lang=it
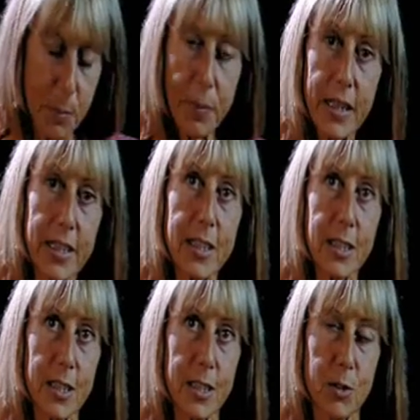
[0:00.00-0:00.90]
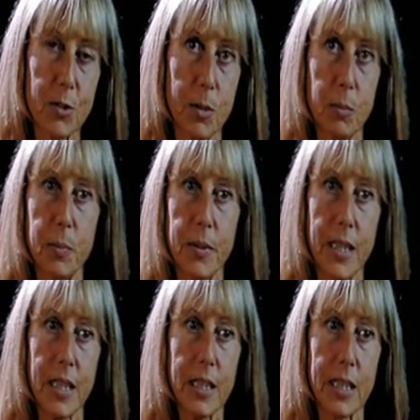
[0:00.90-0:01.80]
E mio padre, Giuseppe
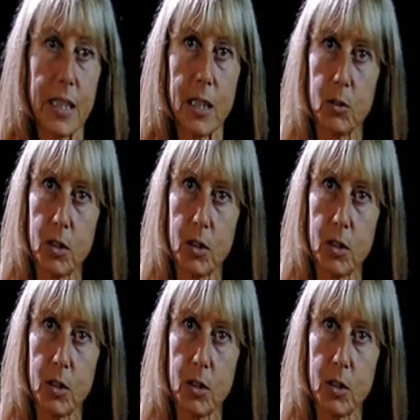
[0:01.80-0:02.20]
Pinelli, era